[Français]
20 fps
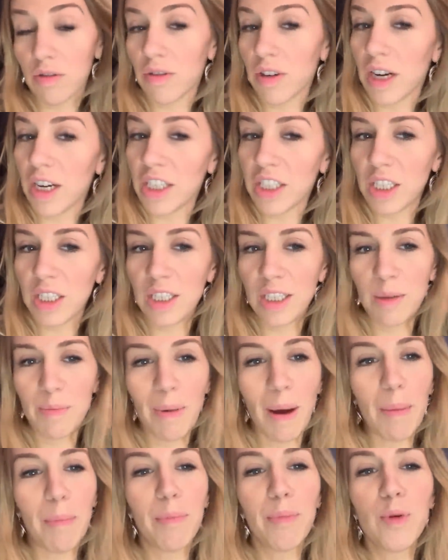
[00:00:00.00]
voilà, j'ai
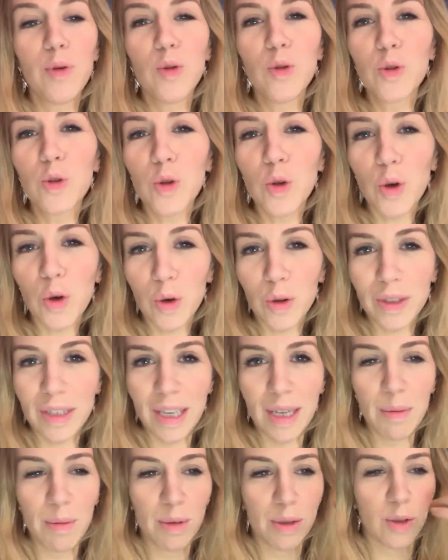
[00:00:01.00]
pas plus
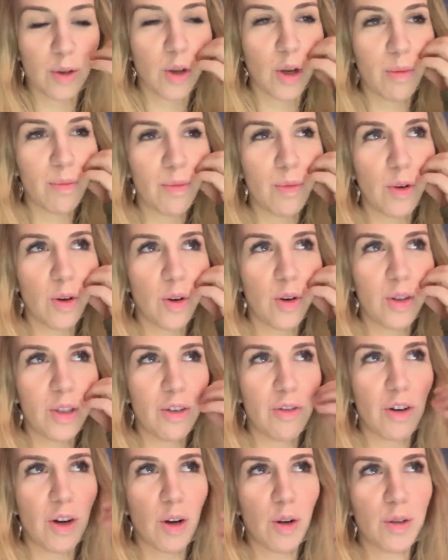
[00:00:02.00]
creusé parce que comme
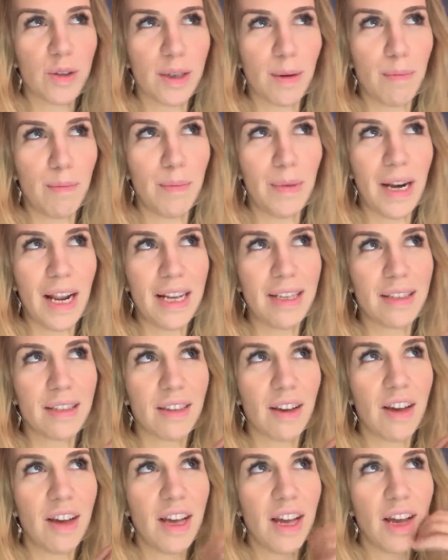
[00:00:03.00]
des fois quand ça me blesse,